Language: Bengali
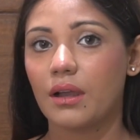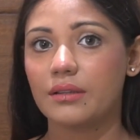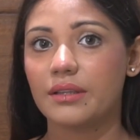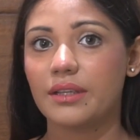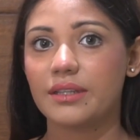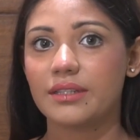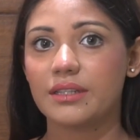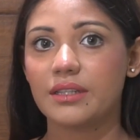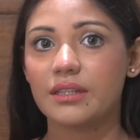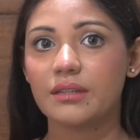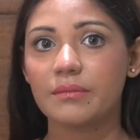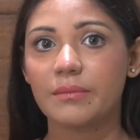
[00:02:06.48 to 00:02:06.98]

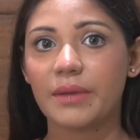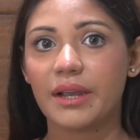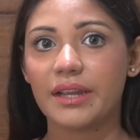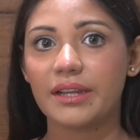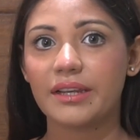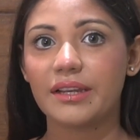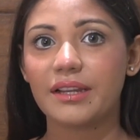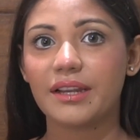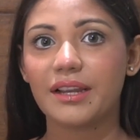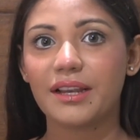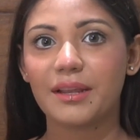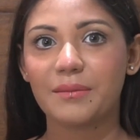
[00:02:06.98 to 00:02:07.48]
দেশের
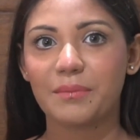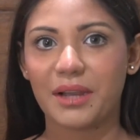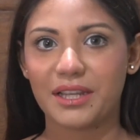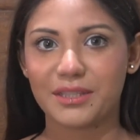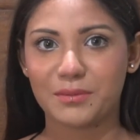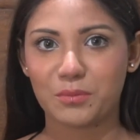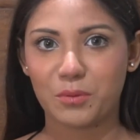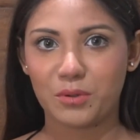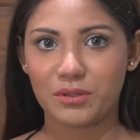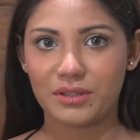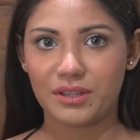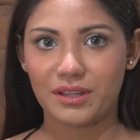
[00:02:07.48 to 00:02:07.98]
বাহিরে গেলে
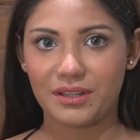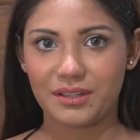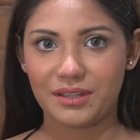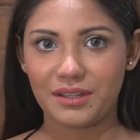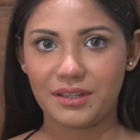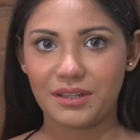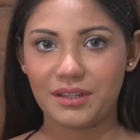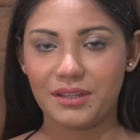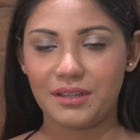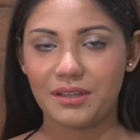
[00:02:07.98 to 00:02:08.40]
পাসপোর্ট থাকে